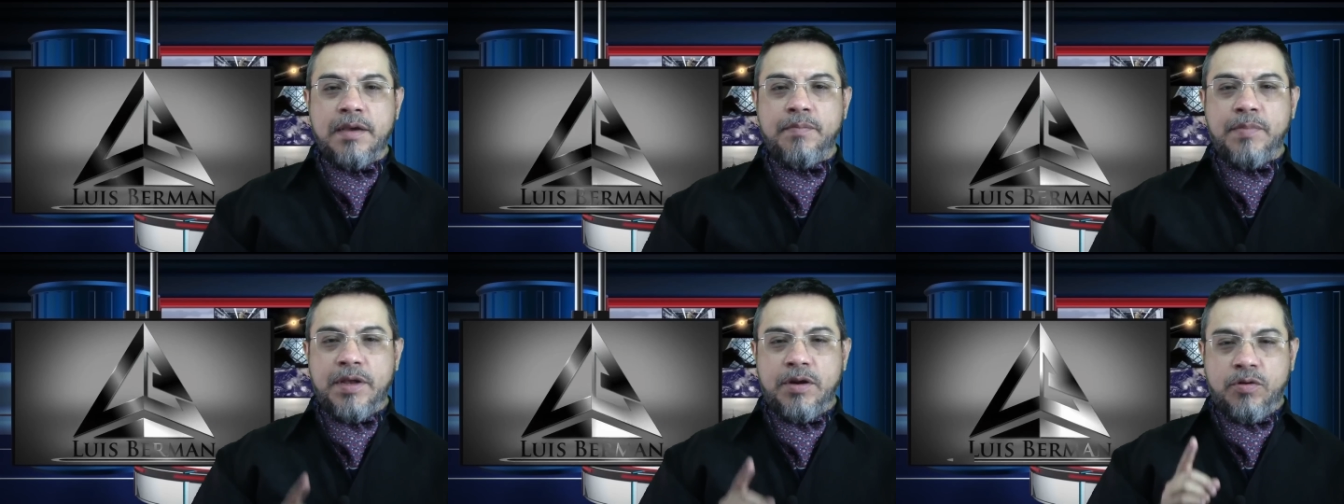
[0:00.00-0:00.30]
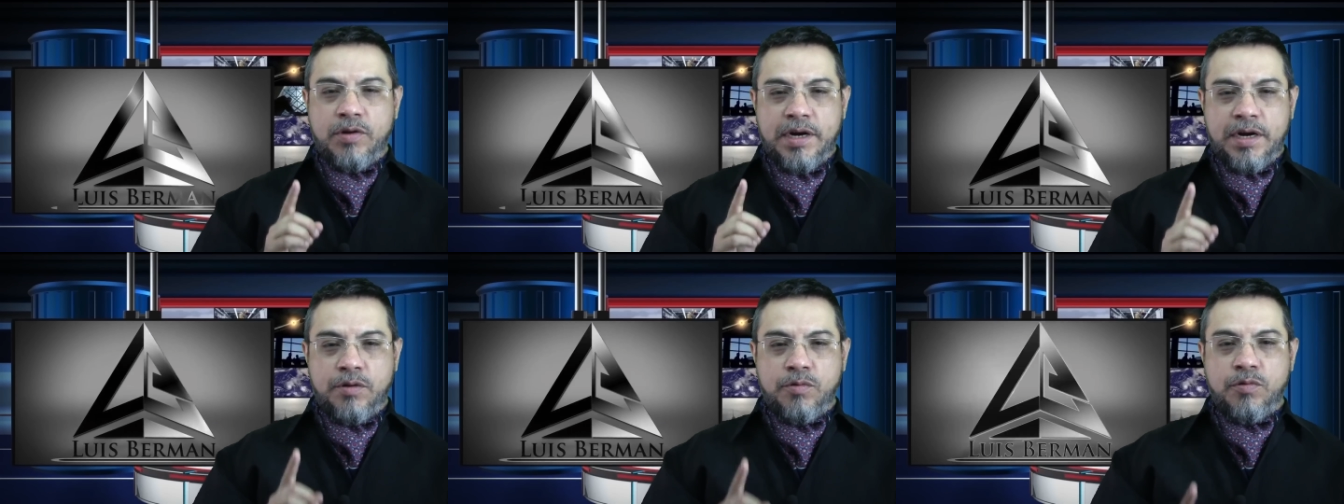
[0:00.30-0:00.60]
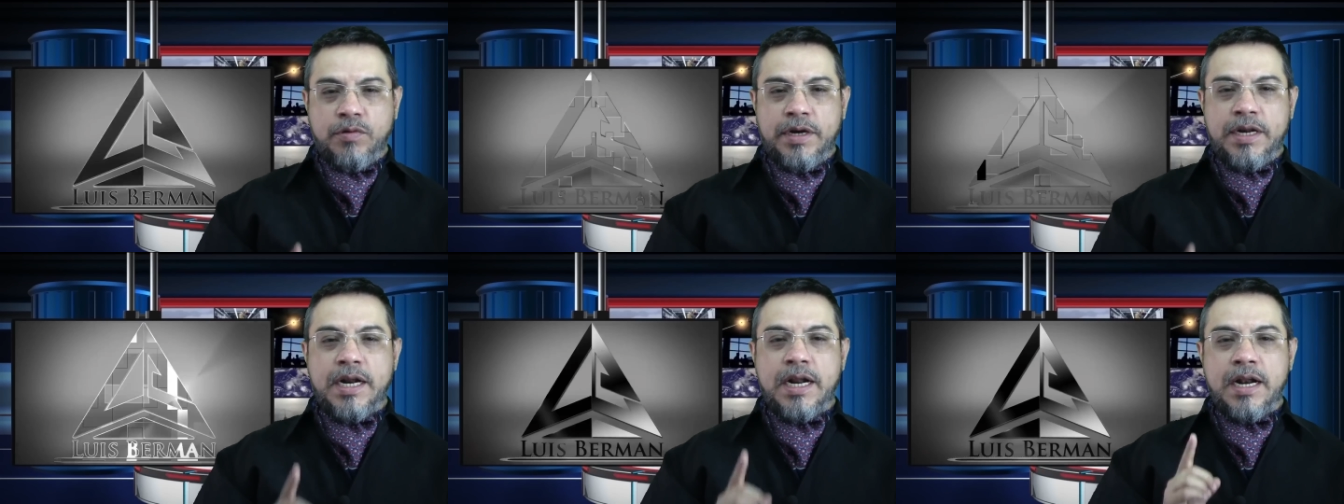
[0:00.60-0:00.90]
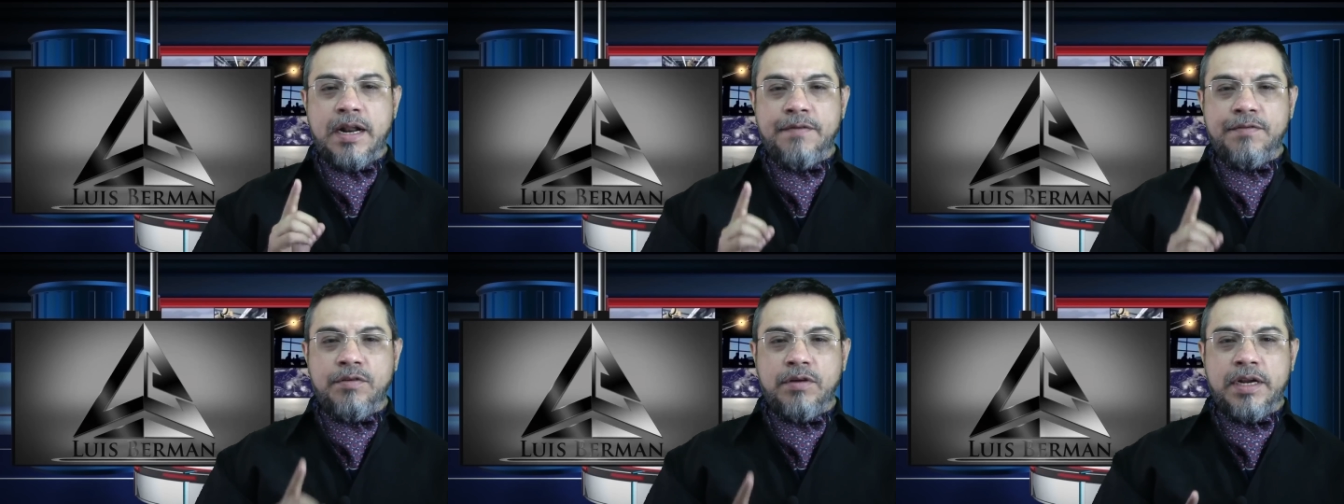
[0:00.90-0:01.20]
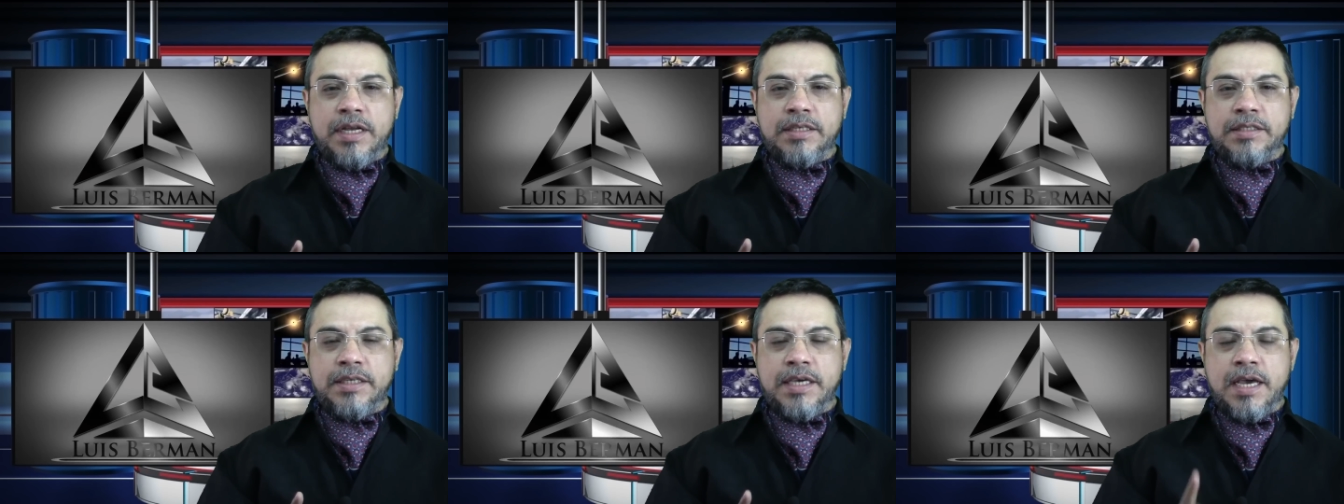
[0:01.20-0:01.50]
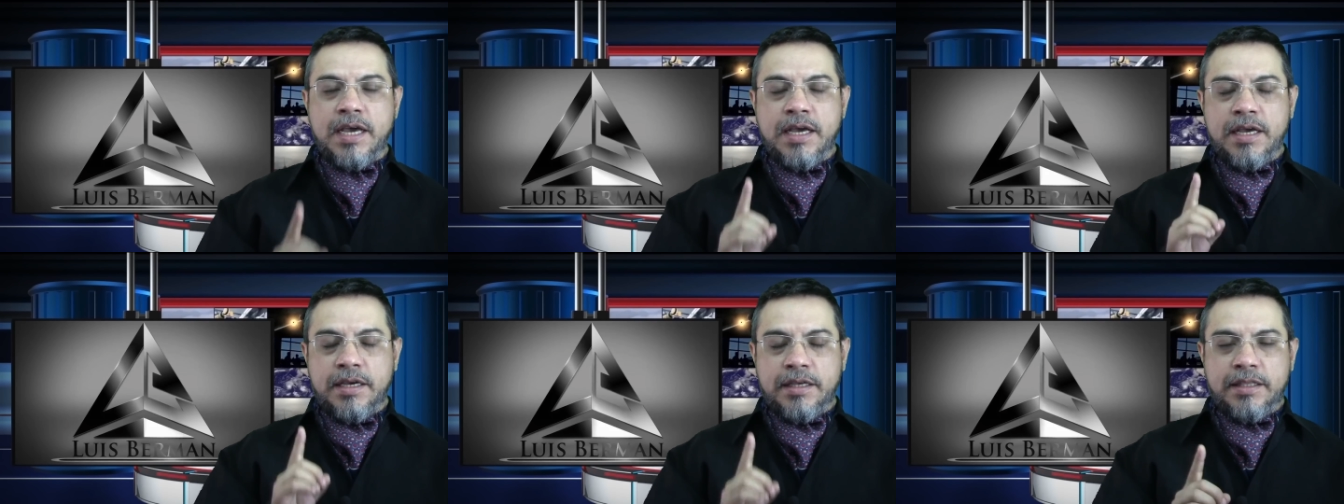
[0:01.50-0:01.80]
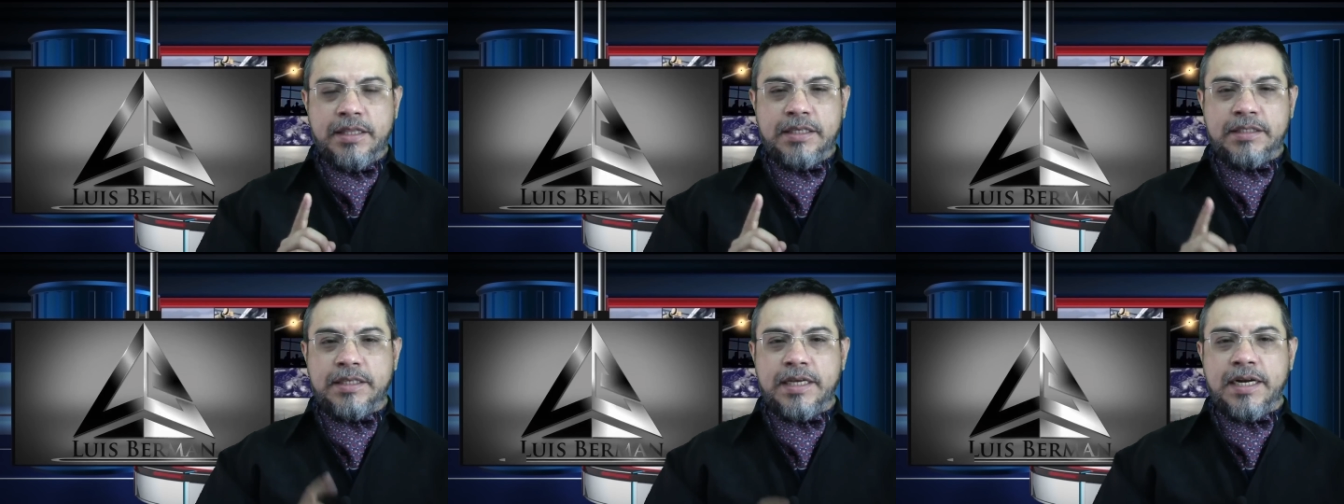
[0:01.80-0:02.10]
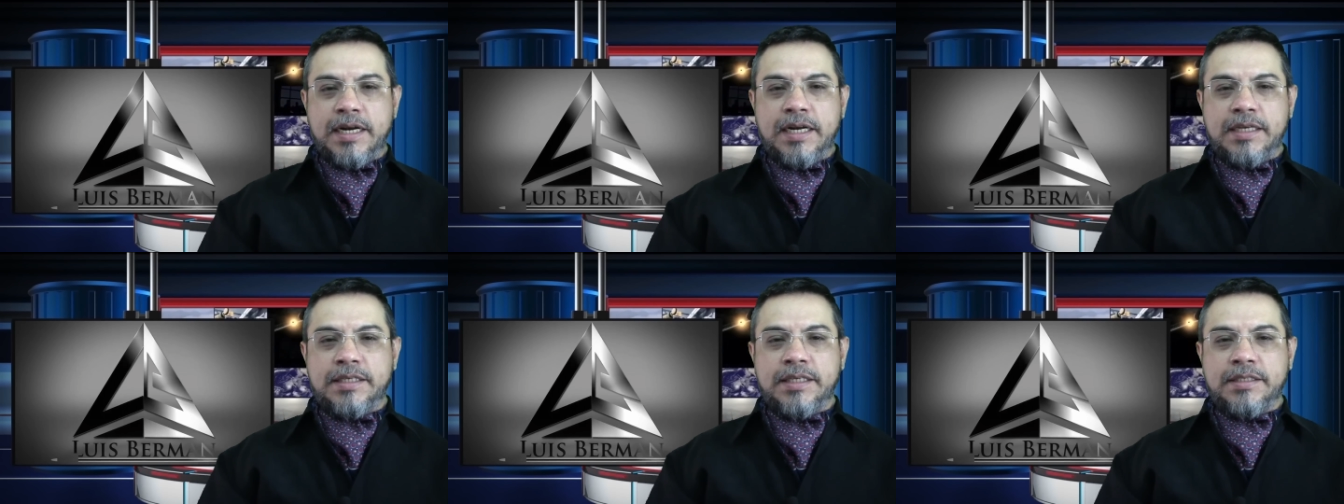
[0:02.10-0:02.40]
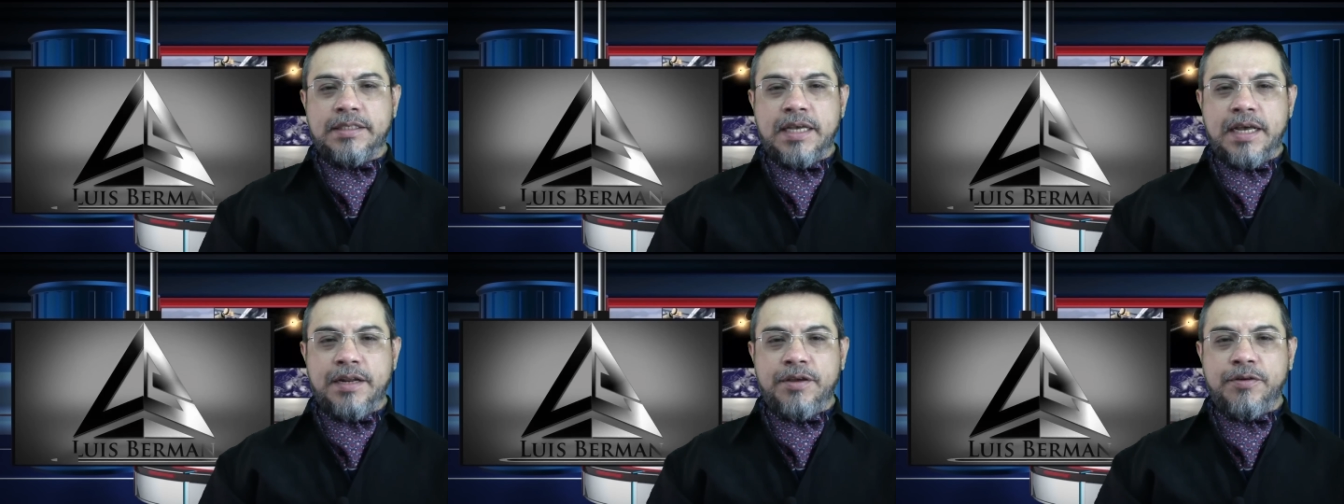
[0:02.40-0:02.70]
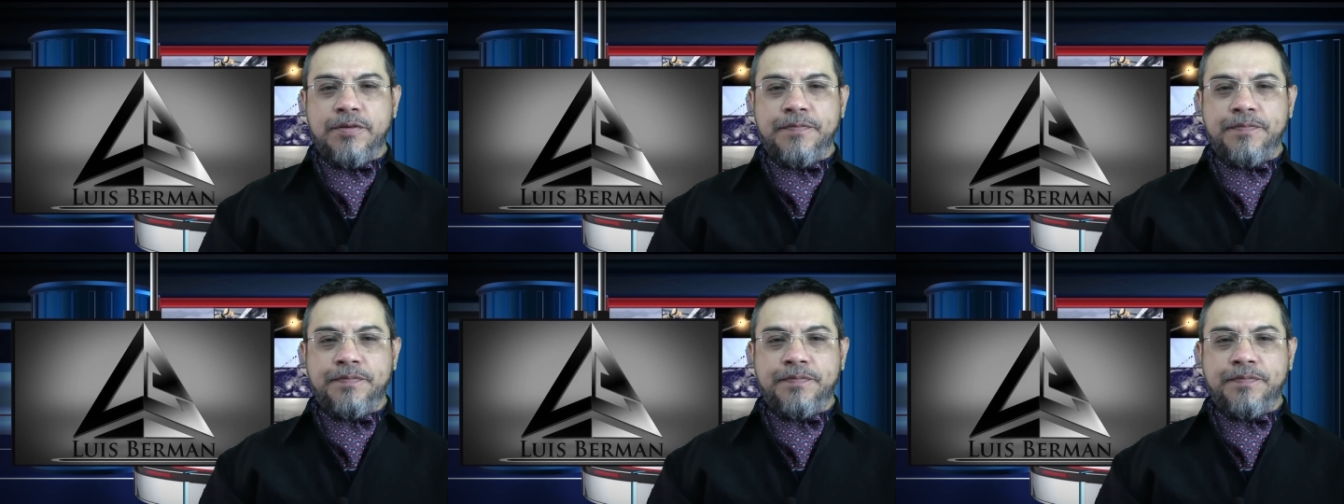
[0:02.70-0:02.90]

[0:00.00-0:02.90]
pero recurrir a la violencia de ser necesario.